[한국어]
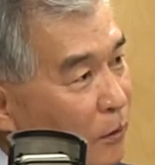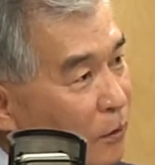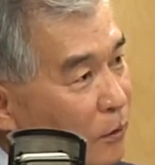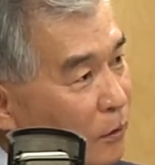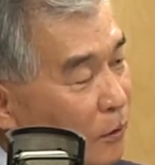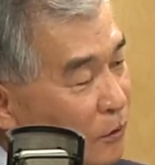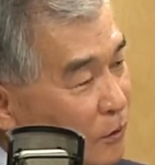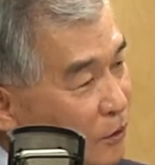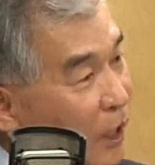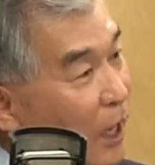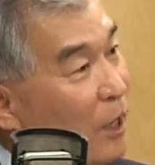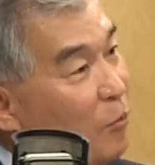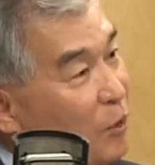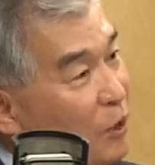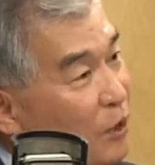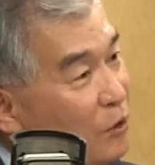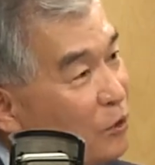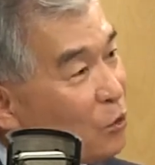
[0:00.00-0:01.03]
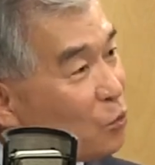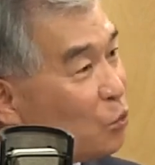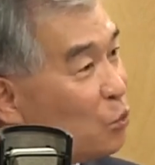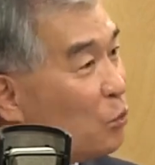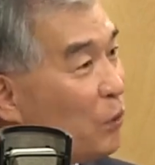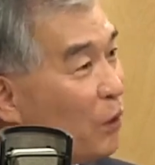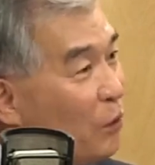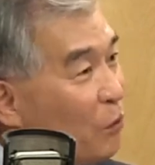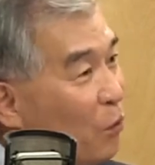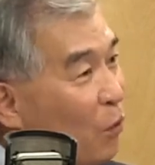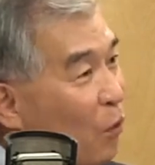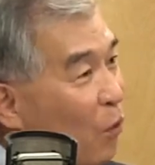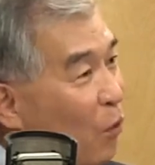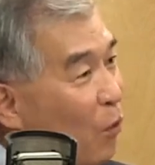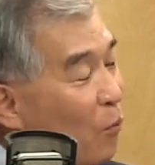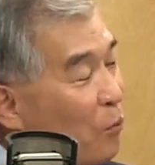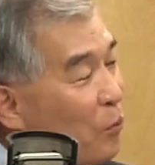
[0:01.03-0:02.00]
3인에서 어, 2명으로
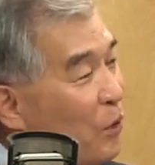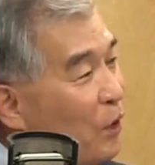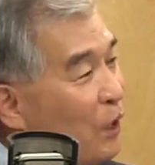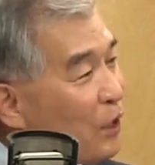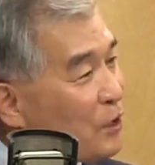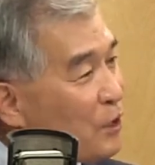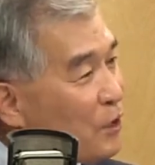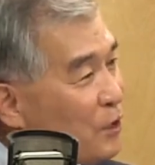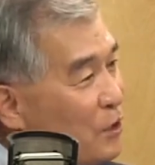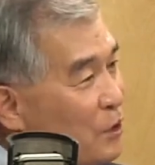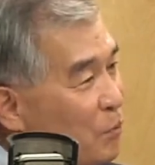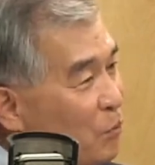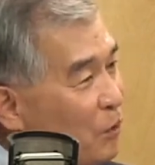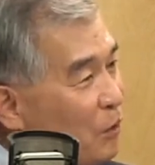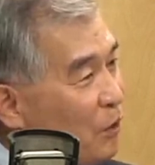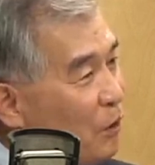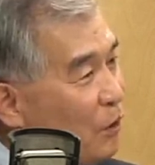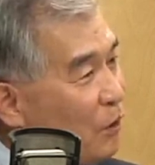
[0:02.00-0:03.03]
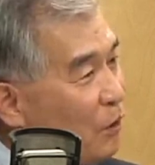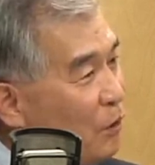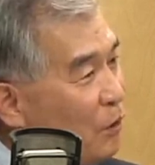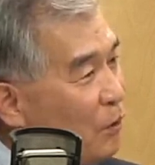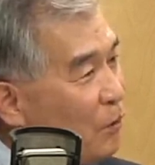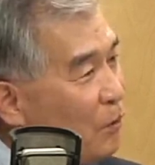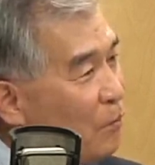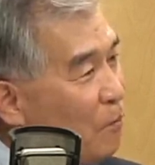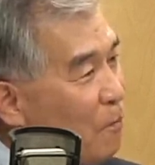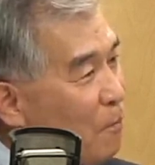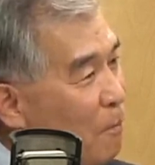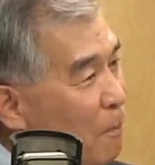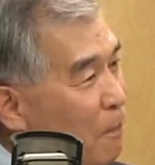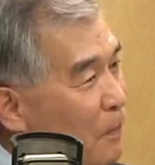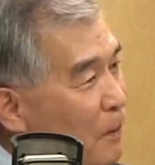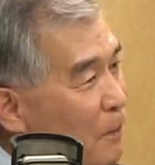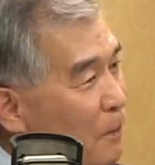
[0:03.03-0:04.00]
음. 변화시켰습니다. 요즘엔 정말 둘
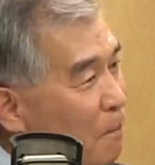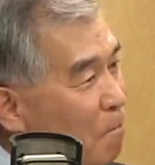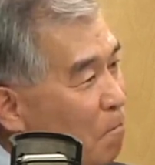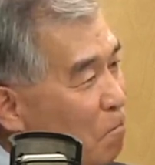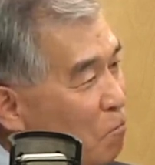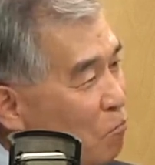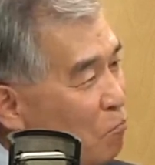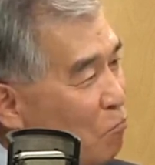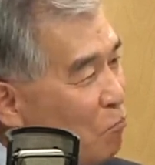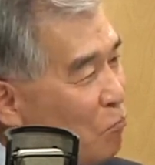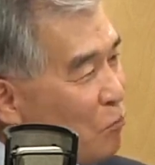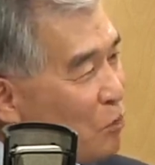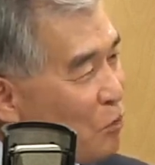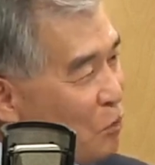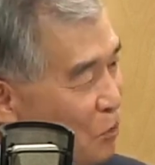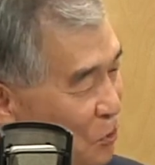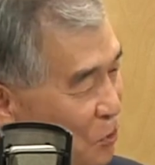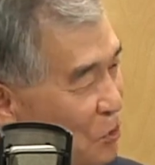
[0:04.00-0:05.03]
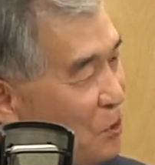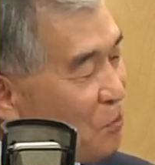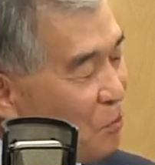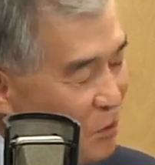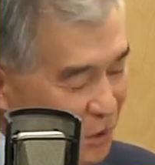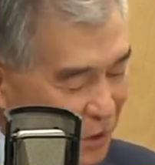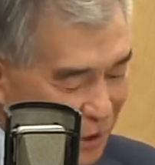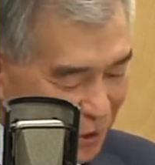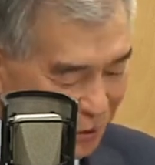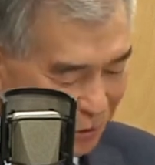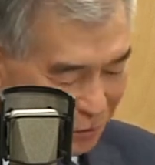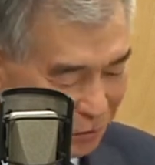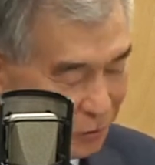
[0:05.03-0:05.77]
있는 곳도 찾기가 힘들어요. 그렇습니다. 예.